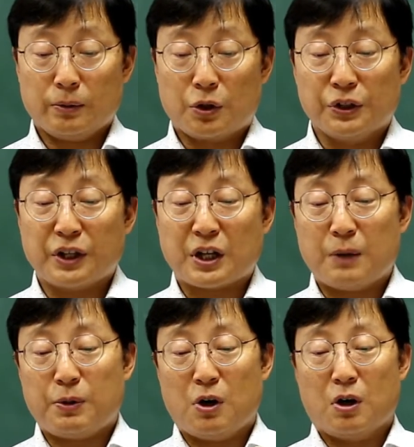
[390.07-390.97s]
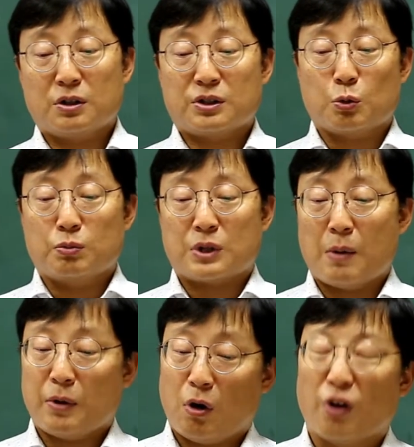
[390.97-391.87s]
그 색다르표 좀
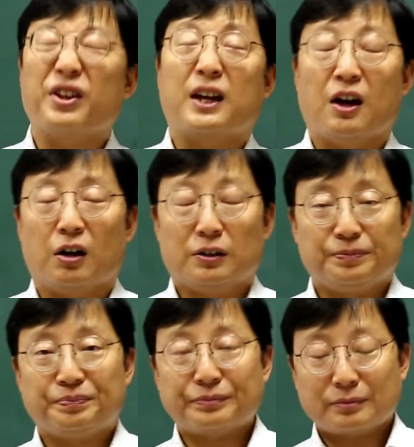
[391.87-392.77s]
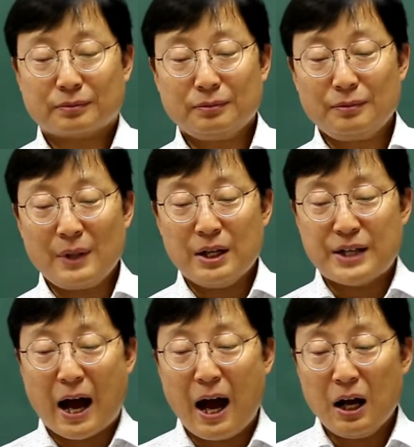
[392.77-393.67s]
참 어색해요.
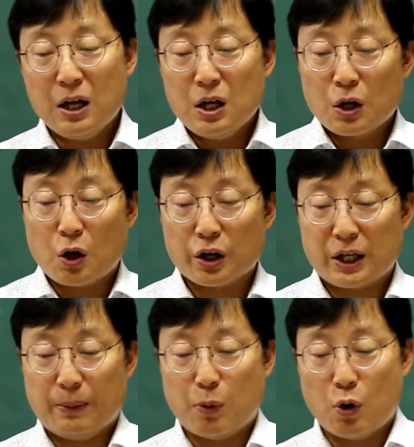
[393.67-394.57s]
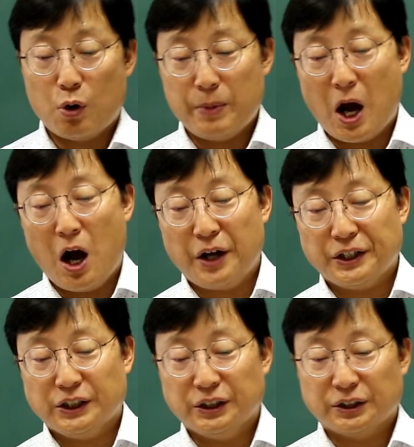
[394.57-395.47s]
자, 거기
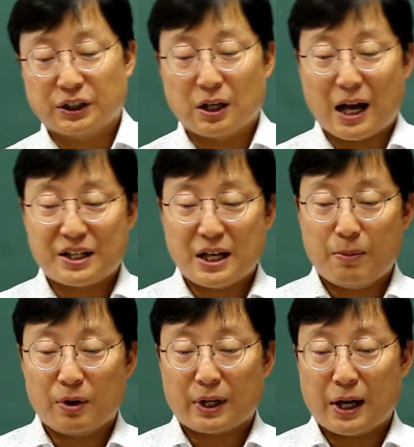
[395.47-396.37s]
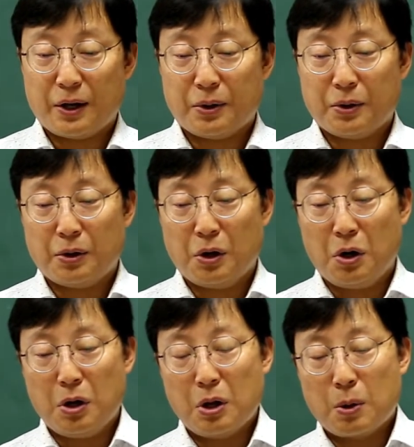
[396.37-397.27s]
보면은 그럼 같이
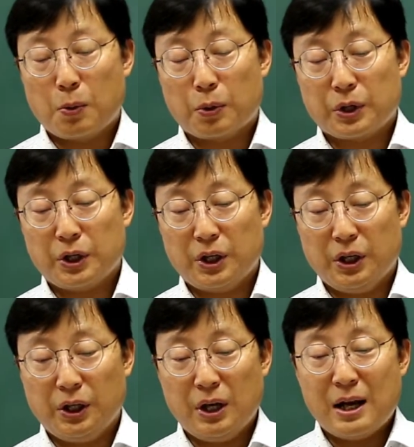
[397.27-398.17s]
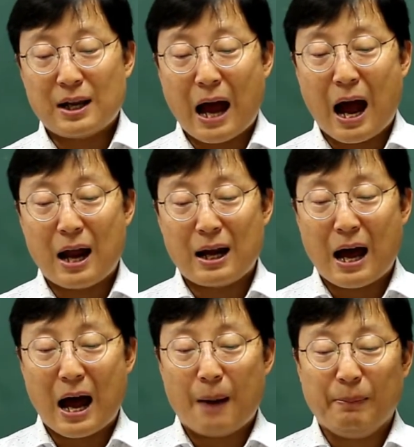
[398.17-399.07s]
해볼게요. 거기
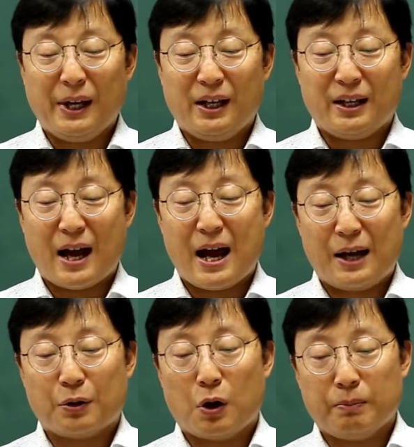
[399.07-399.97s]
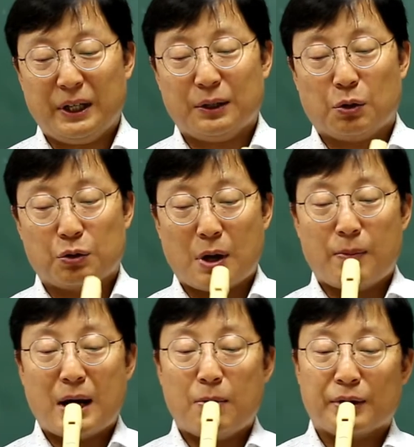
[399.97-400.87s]
라라 미레 도미도도
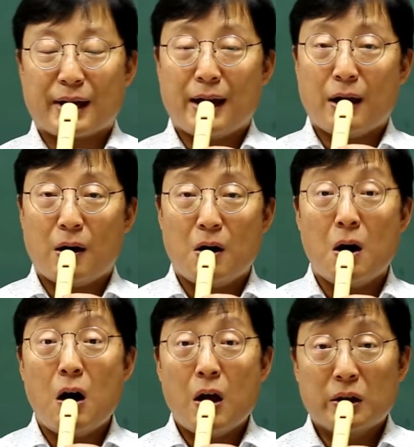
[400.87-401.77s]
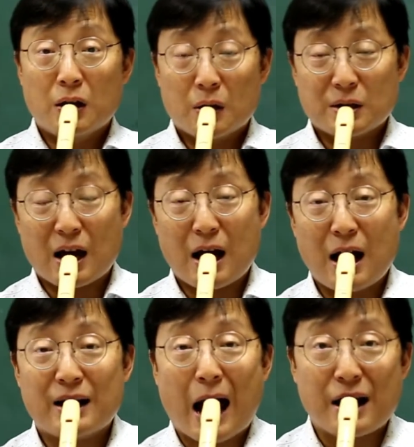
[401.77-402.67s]
한번 해볼게요.
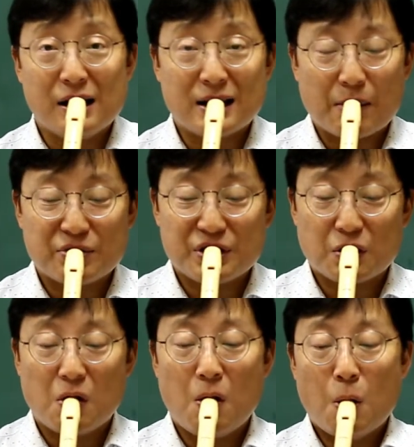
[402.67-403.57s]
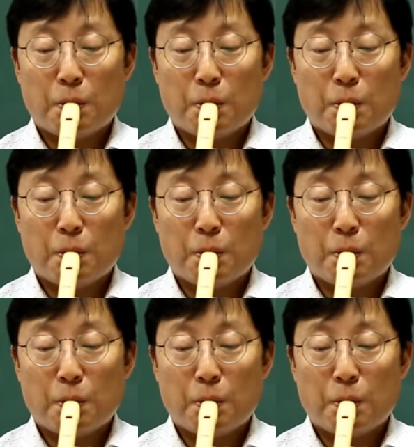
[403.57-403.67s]
자, 라를 잡으시고